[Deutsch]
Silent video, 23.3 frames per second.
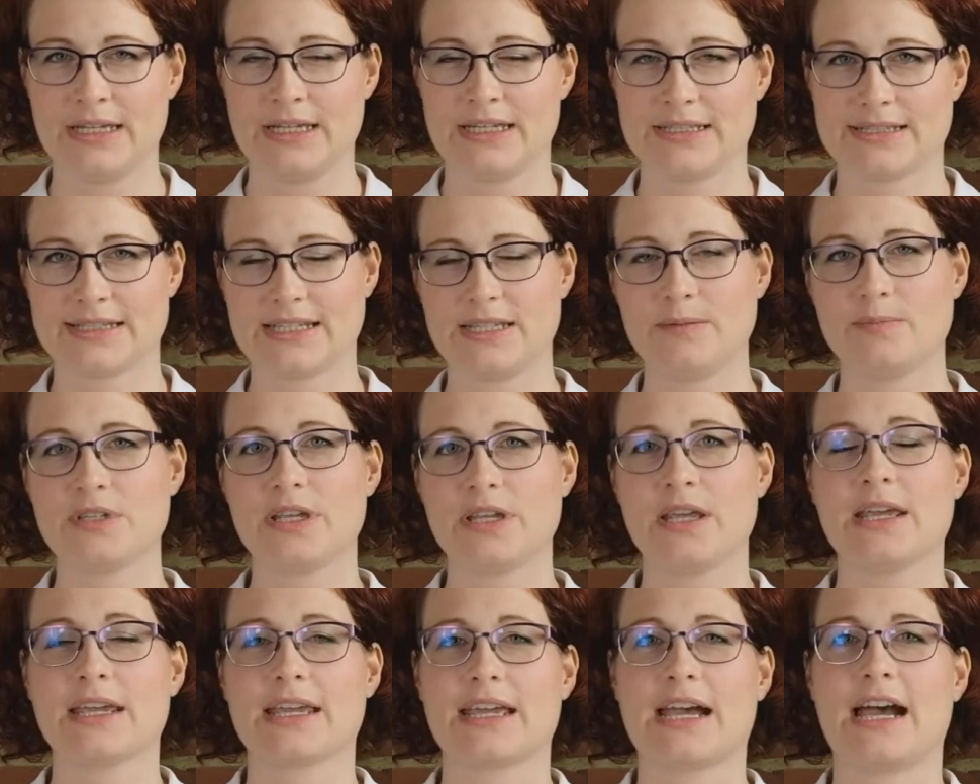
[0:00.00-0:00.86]
Es gibt
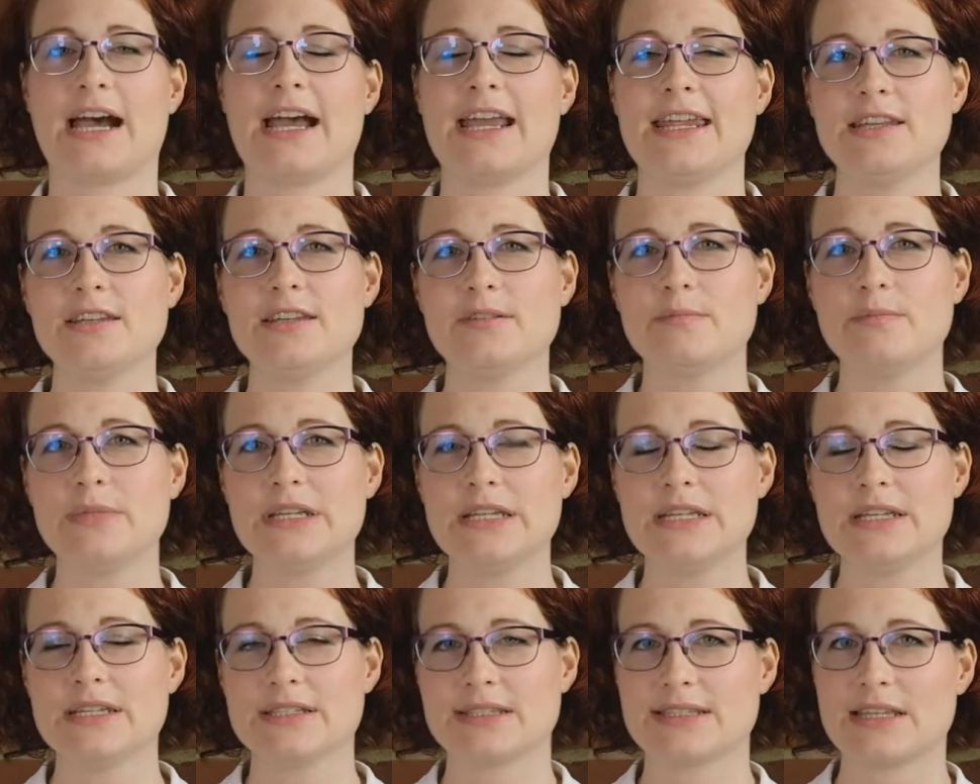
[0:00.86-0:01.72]
keine
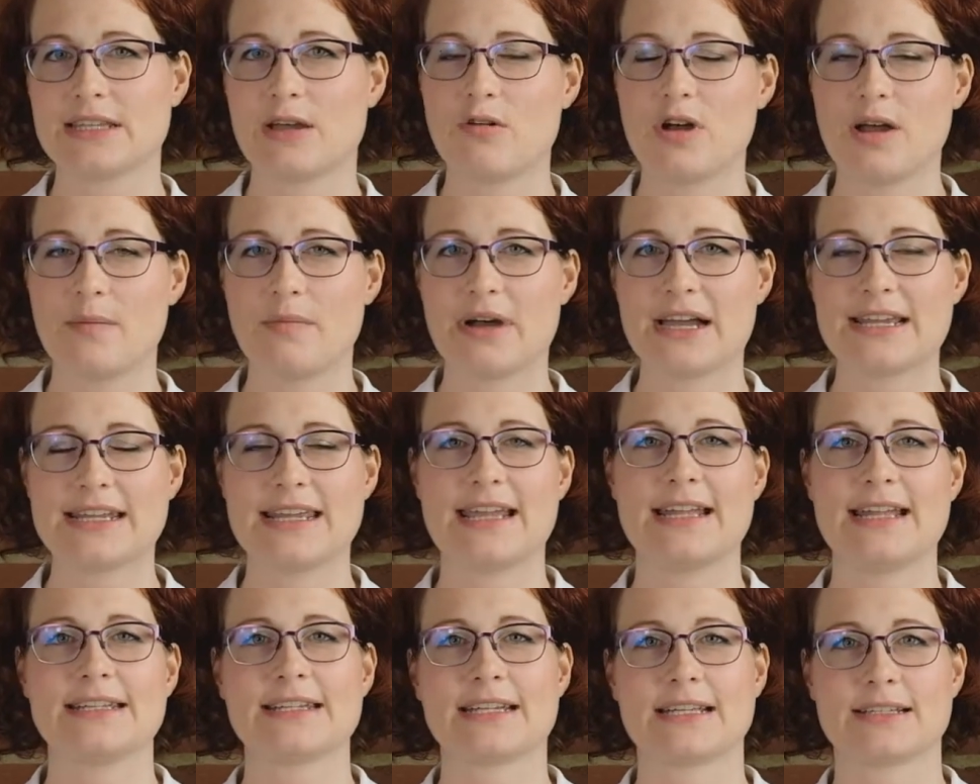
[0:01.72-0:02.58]
Mindestdauer bei der
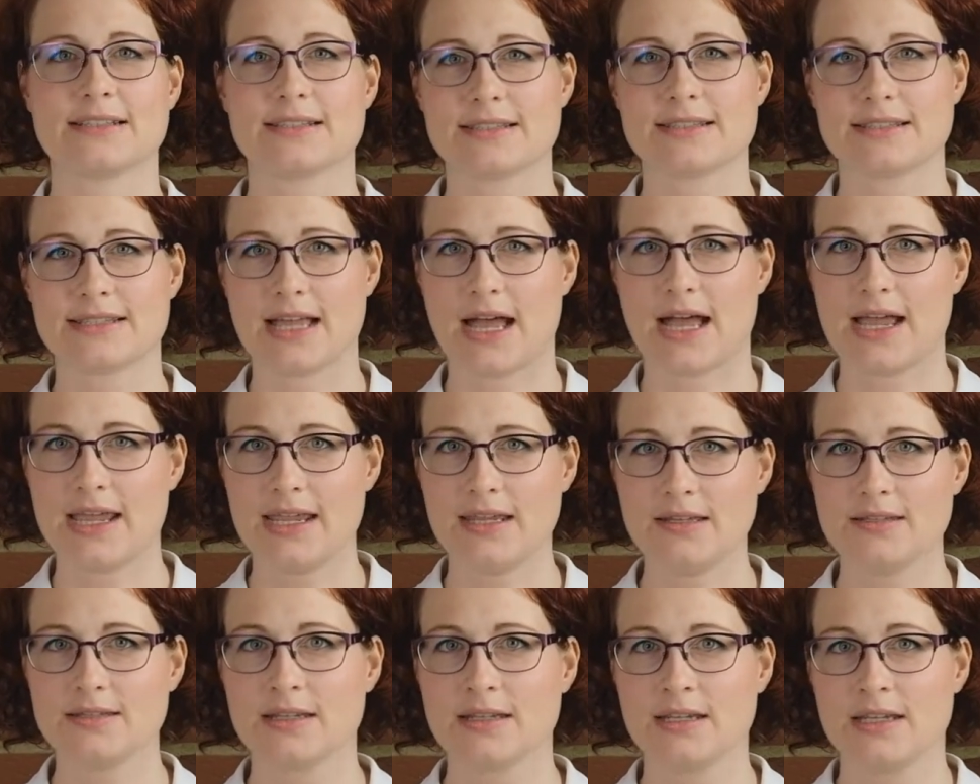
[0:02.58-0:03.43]

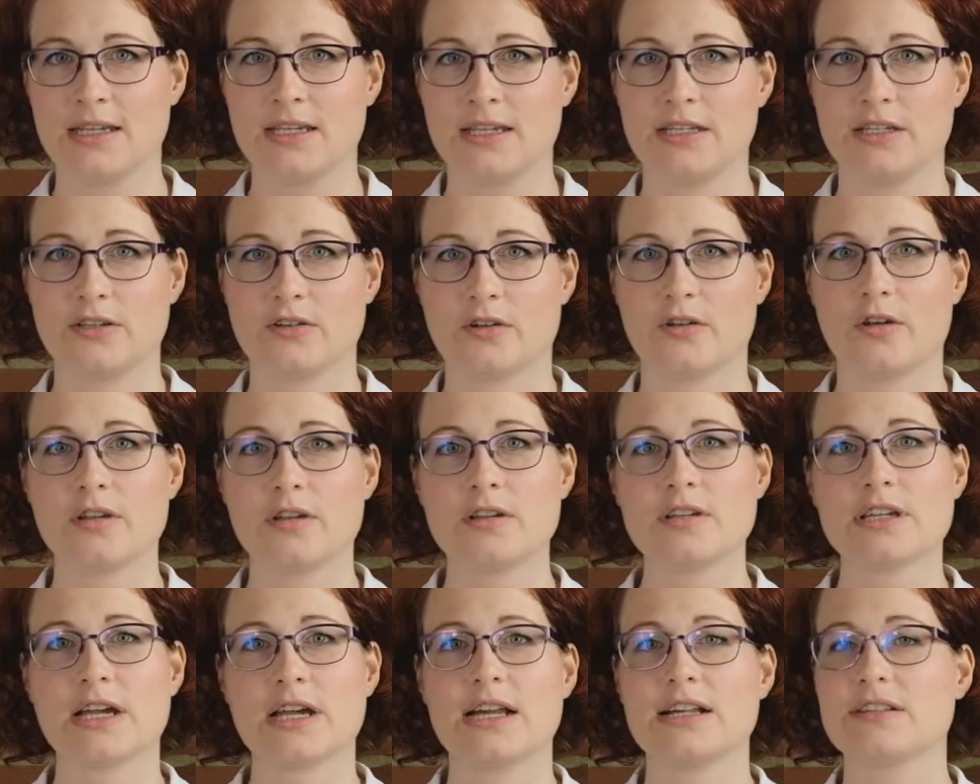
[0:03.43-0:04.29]
Elternzeit. Ihr
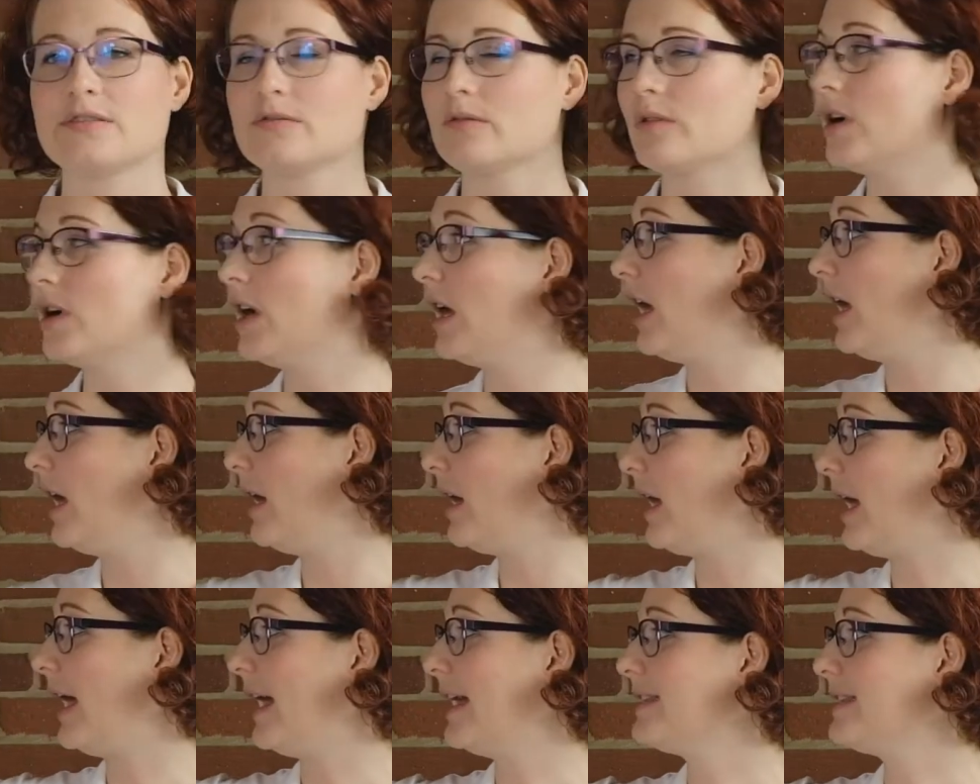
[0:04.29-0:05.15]
könnt also
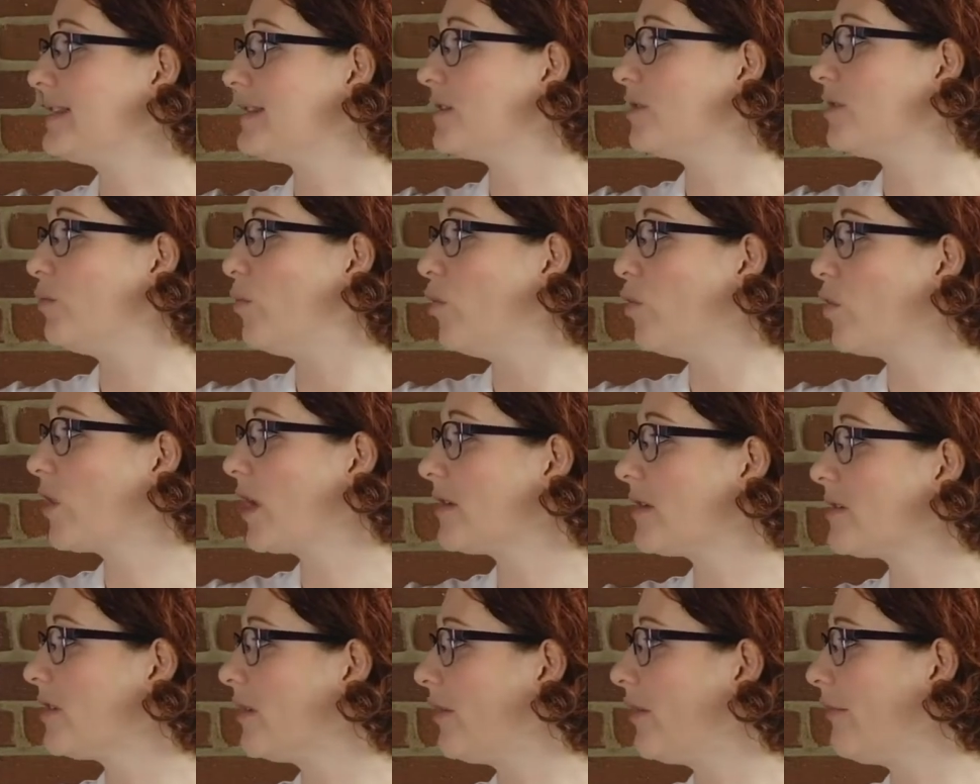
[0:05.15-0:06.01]
einzelne
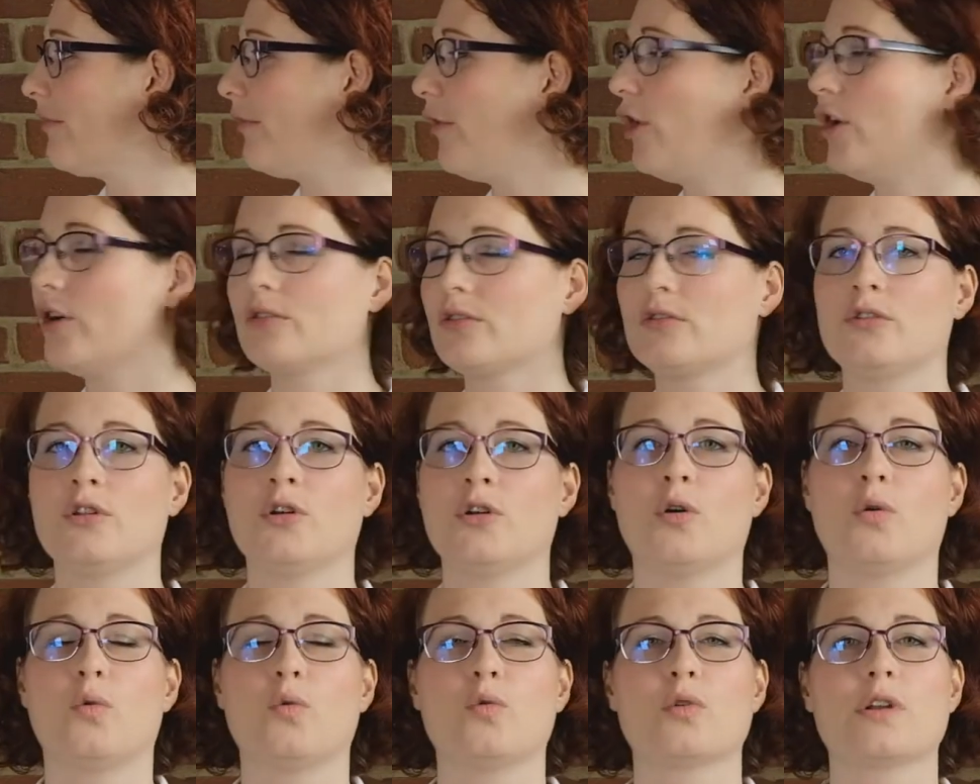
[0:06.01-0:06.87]
Monate, Wochen
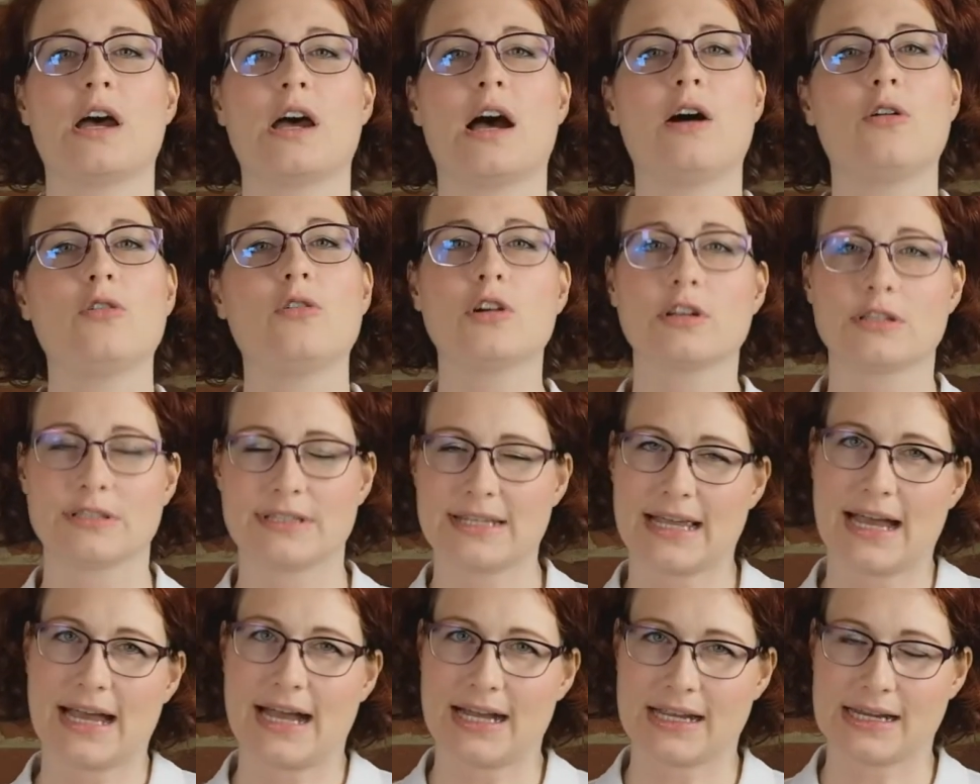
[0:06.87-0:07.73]
oder auch
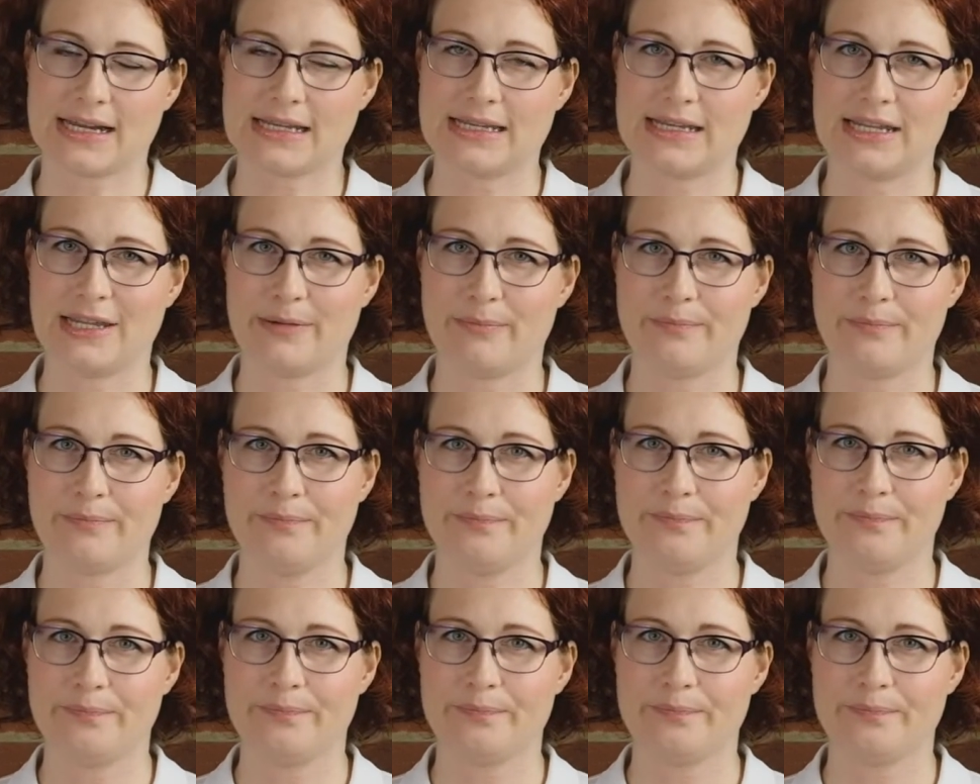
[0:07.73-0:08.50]
Tage nehmen.